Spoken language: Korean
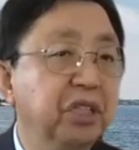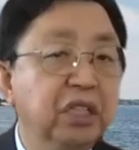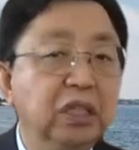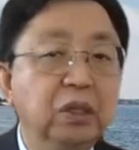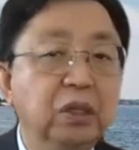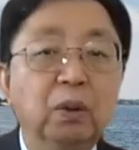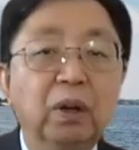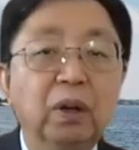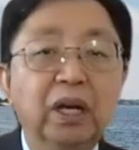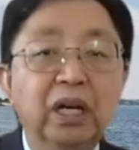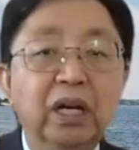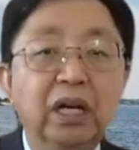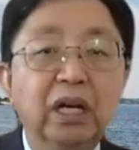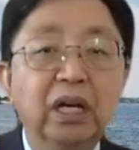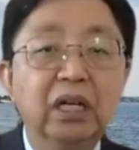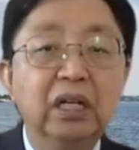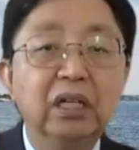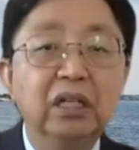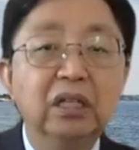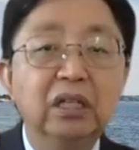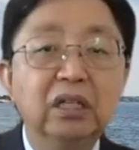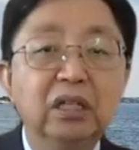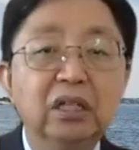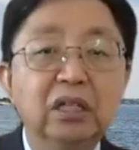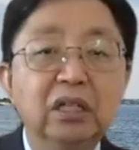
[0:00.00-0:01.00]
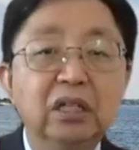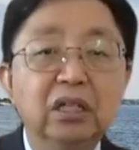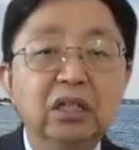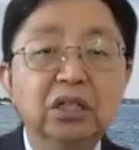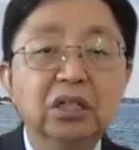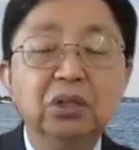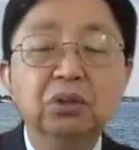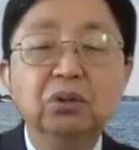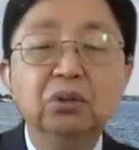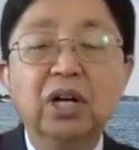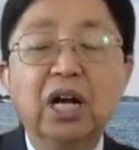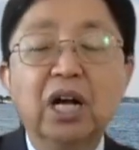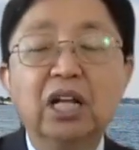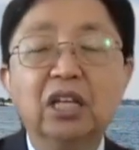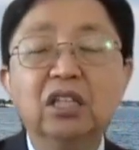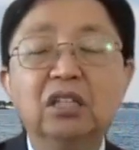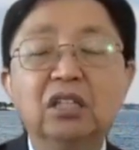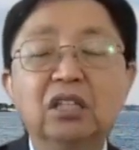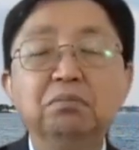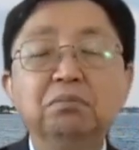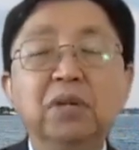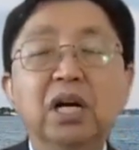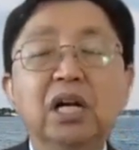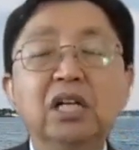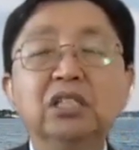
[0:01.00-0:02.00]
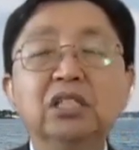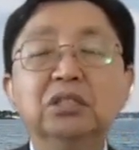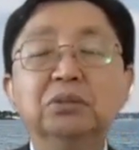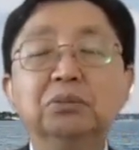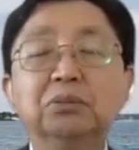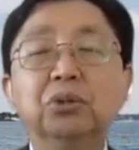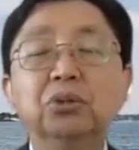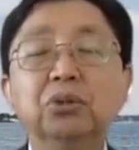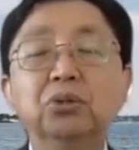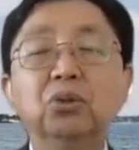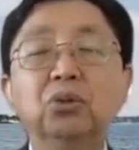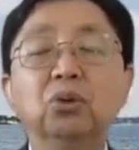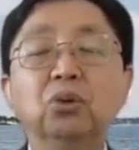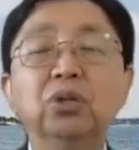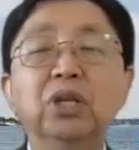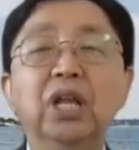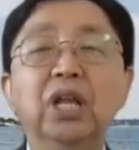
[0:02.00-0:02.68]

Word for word: 기도하라. 그리고 같은 말씀으로 또